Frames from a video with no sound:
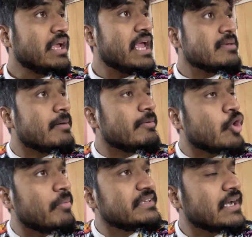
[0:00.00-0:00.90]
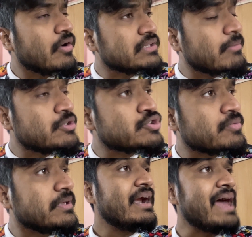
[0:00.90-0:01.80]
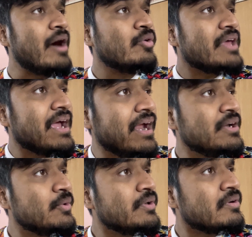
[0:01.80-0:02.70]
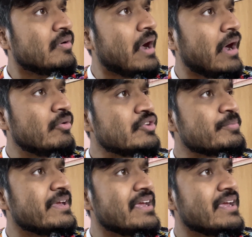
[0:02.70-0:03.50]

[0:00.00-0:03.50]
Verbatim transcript: এইভাবে কবে থেকে কথা বলছো তুমি অ্যান্ড হাউ দ্য হেল ডু ইউ নো হাউ টু স্পিক